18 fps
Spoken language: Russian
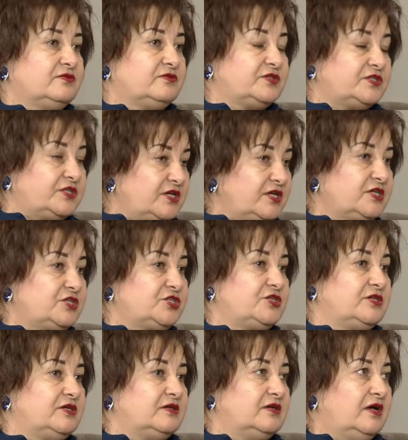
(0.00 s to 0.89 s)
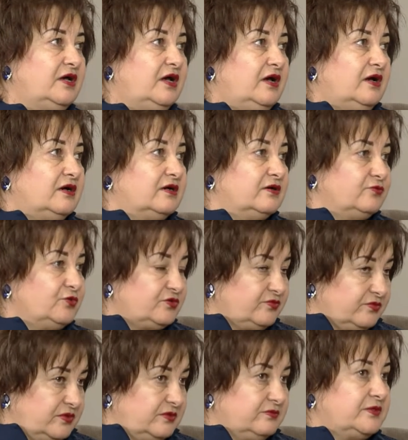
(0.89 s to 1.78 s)
встречи,
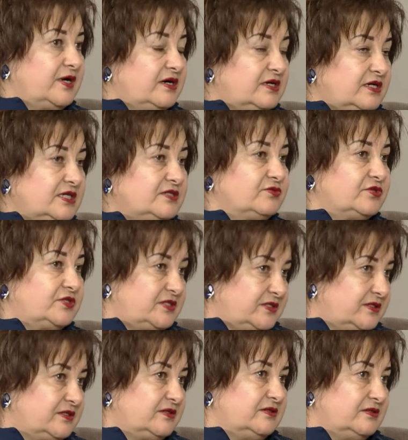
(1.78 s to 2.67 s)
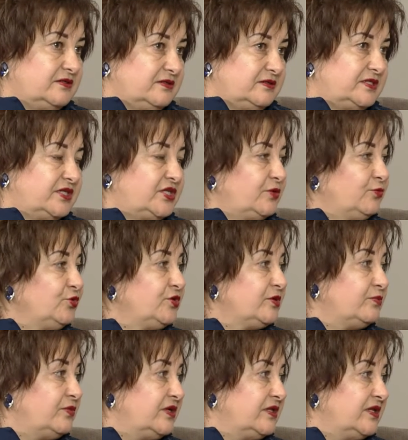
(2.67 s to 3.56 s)
вот как раз вот с, э, с
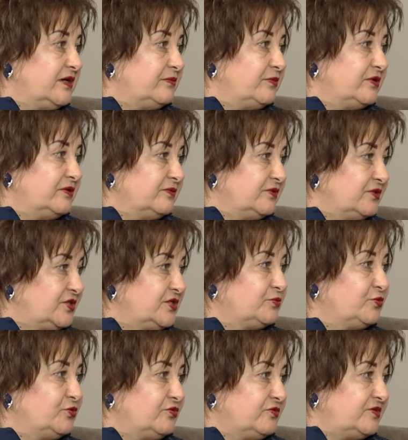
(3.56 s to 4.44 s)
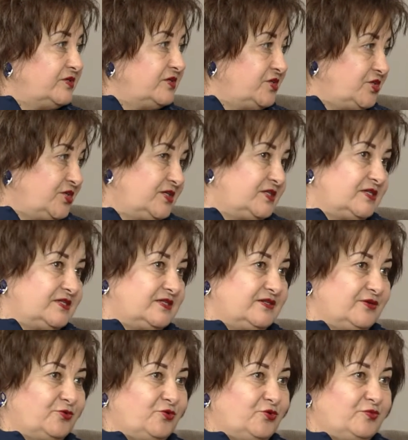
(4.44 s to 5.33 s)
атрибутом блинами, где будут встречаться
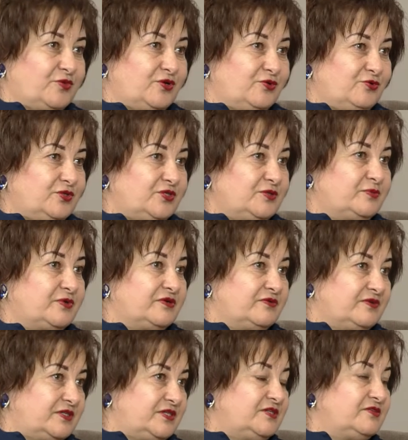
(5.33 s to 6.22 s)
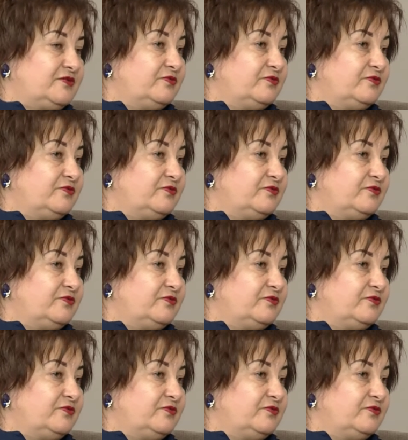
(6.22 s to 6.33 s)
знакомые люди, проводить в